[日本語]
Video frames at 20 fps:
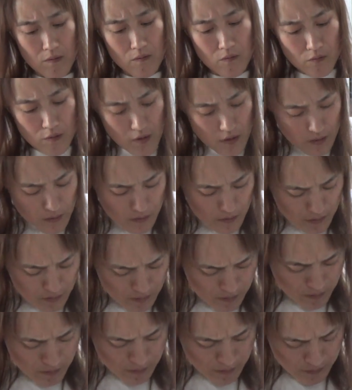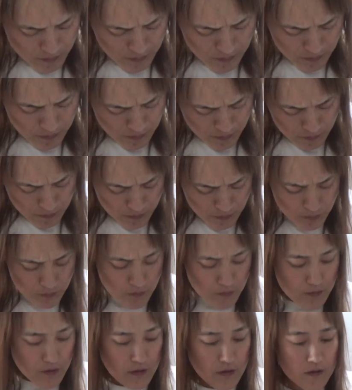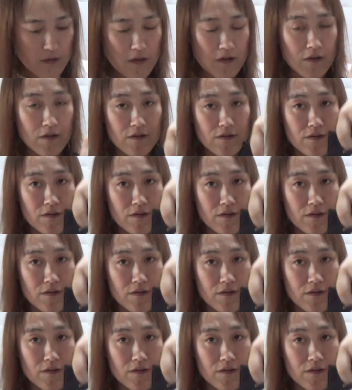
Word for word: あれ刺さった